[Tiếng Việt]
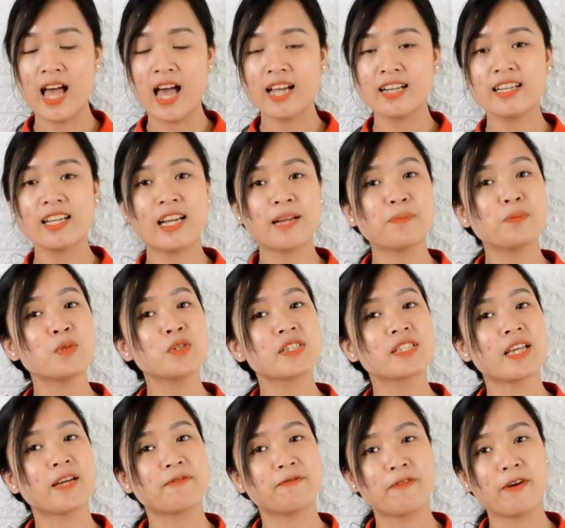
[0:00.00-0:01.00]
Để đặt mua
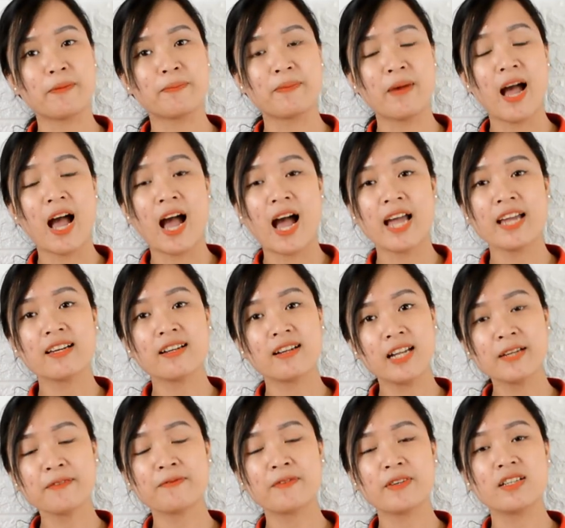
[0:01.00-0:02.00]
sản phẩm, hãy
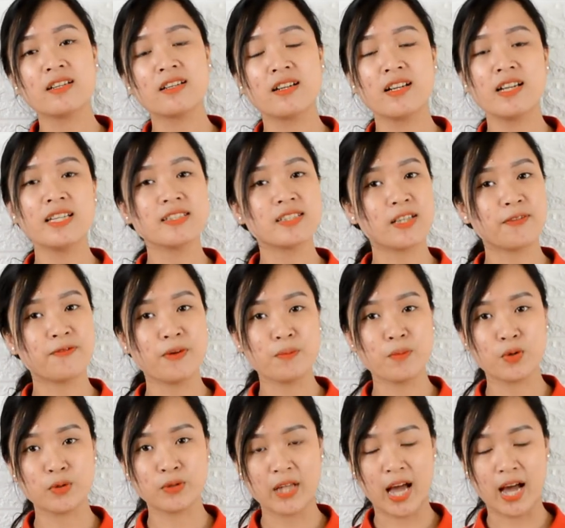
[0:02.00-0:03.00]
click vào đường link dưới phần
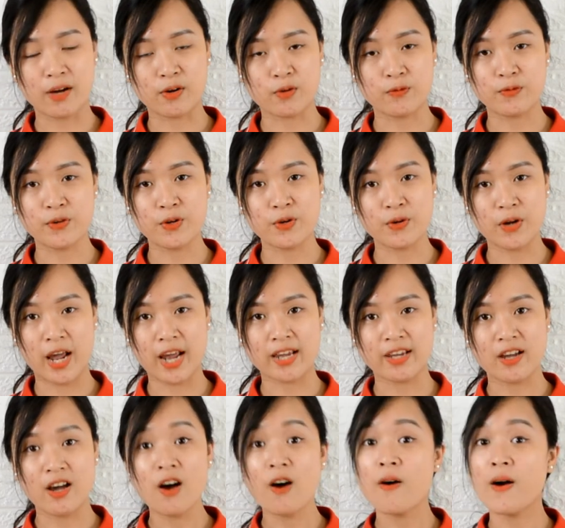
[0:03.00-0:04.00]
mô tả của video này
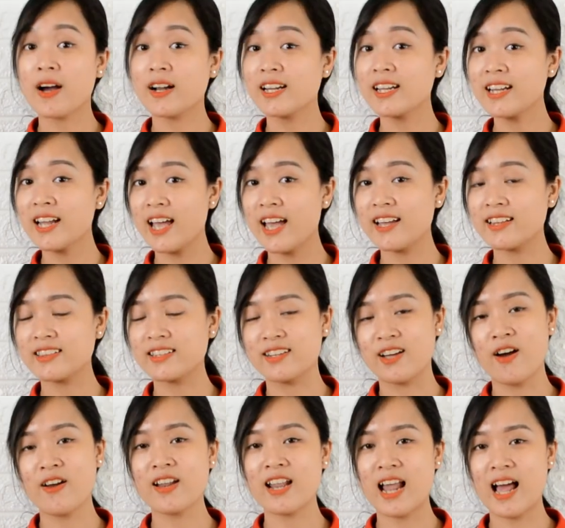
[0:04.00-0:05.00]
hoặc liên hệ tới
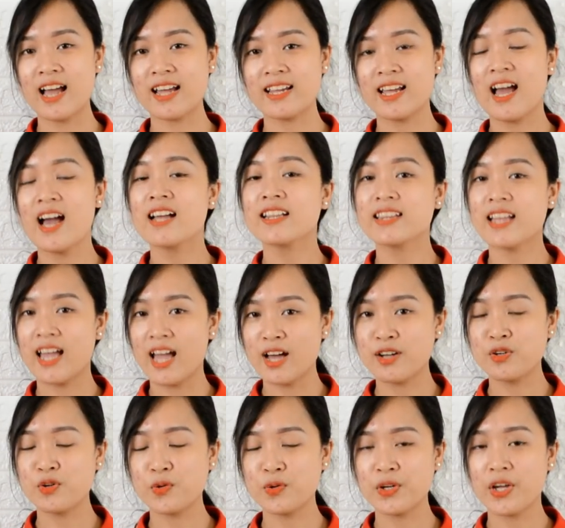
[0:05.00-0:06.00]
hotline tại Hà
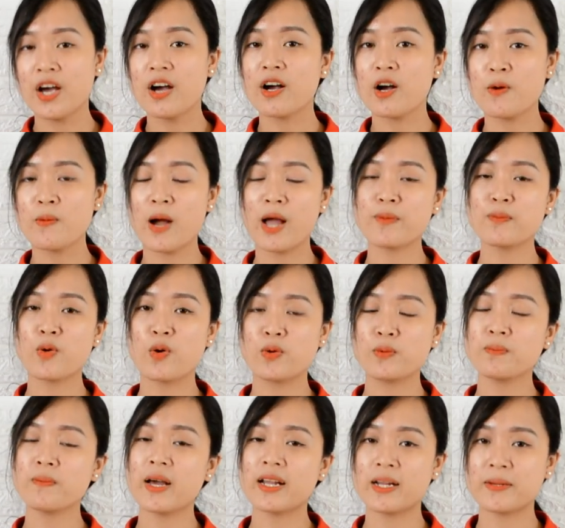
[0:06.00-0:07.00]
Nội
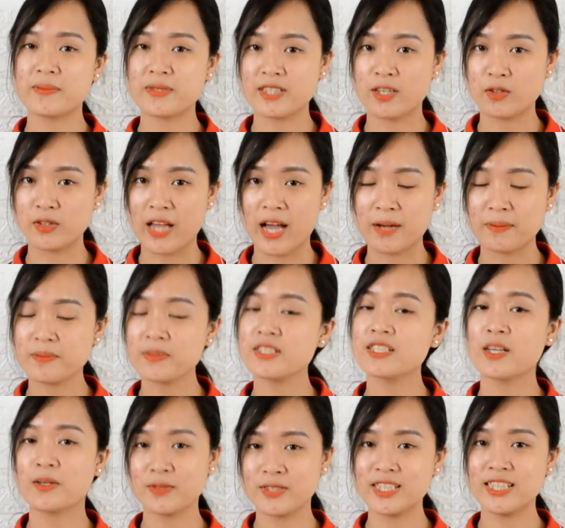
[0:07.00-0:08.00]
024 3568
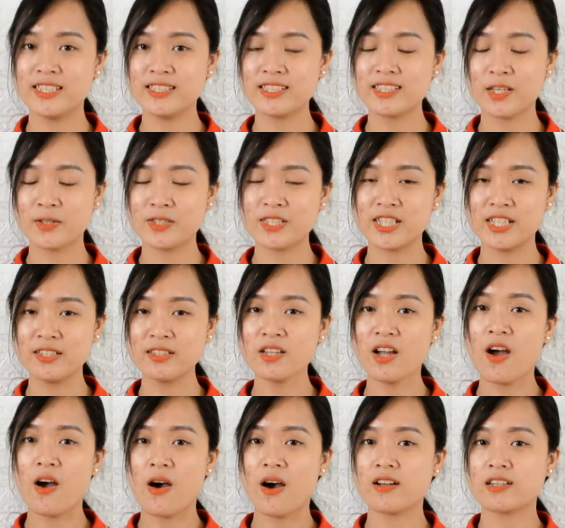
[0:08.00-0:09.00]
6969
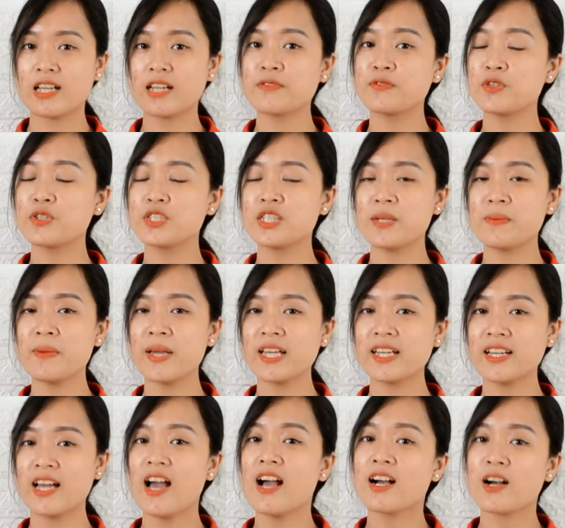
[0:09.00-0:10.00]
hoặc tại Hồ Chí
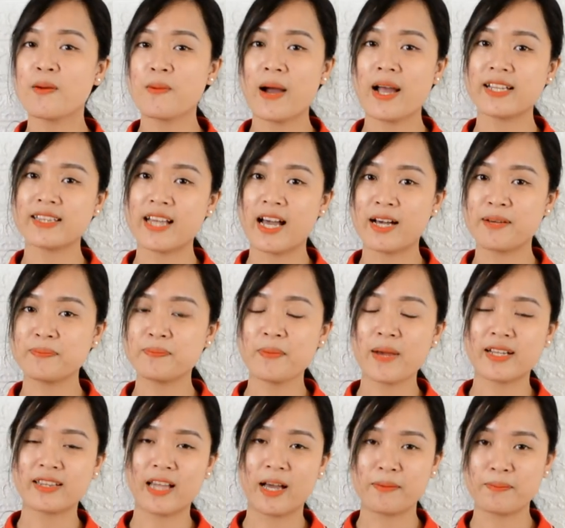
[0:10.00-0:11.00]
Minh 028
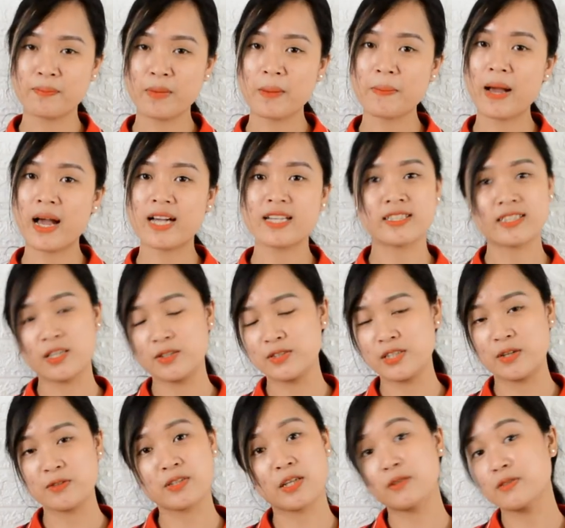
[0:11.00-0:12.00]
3833
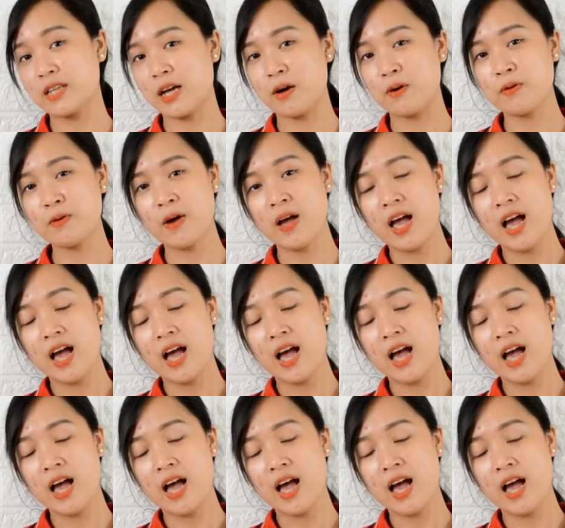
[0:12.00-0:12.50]
6666.